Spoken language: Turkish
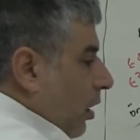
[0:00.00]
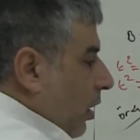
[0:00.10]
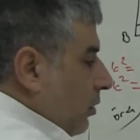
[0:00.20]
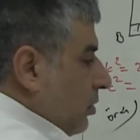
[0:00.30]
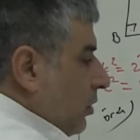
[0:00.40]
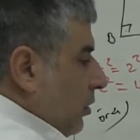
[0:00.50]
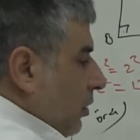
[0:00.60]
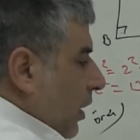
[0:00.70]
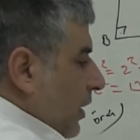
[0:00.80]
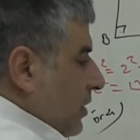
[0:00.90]

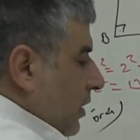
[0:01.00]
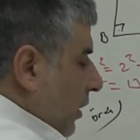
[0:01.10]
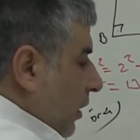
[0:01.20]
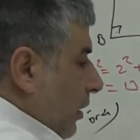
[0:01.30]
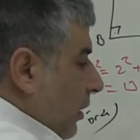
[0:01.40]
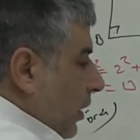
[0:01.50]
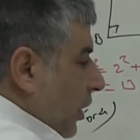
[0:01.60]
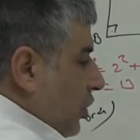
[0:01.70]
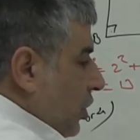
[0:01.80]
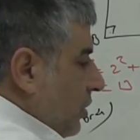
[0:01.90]
6'nın karesi
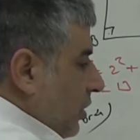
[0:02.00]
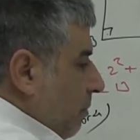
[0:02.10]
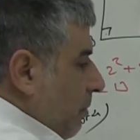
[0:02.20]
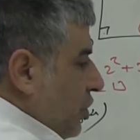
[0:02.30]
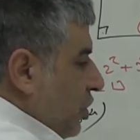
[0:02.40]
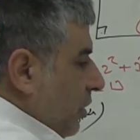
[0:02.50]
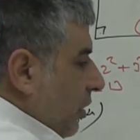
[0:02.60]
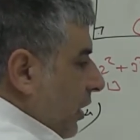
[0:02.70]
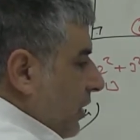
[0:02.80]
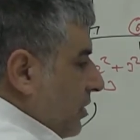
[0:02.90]
eşittir
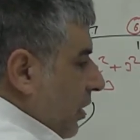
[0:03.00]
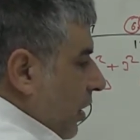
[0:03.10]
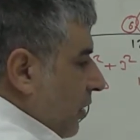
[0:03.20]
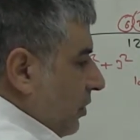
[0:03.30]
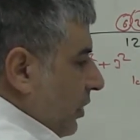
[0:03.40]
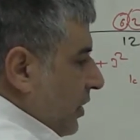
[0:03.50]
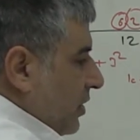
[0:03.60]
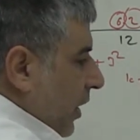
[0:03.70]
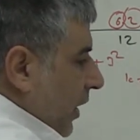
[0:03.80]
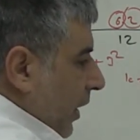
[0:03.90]
5'in karesi artı
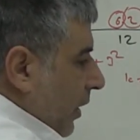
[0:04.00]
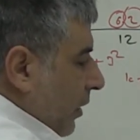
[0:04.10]
x kare.